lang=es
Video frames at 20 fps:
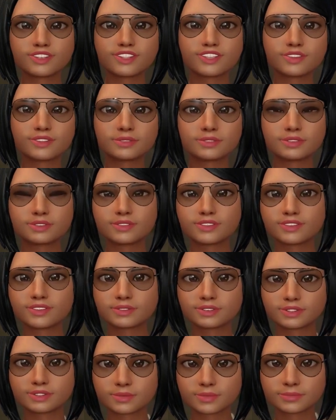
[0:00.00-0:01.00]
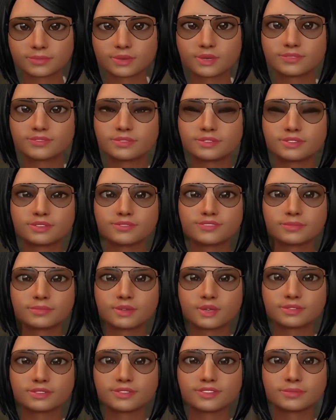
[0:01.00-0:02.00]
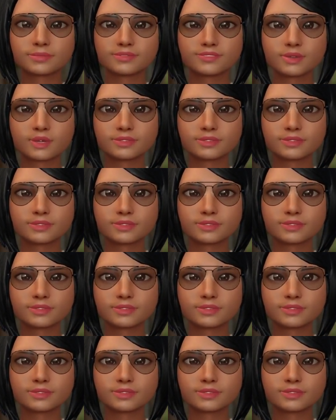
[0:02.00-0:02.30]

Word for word: números serán verificados y pronto estará